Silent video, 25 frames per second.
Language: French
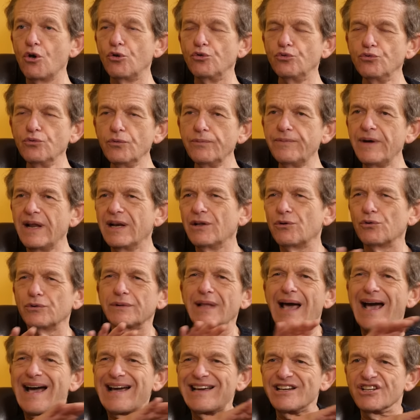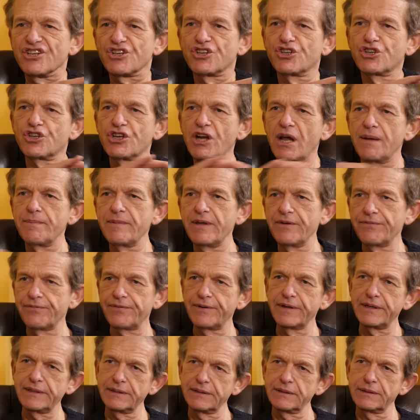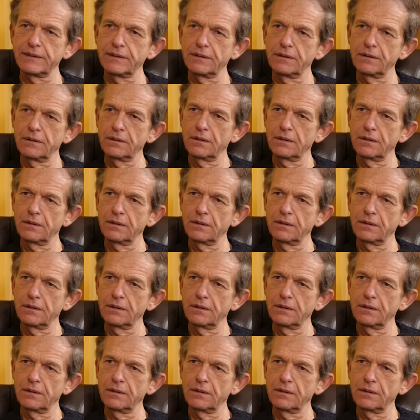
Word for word: nouvelles qu'on n'a jamais faites.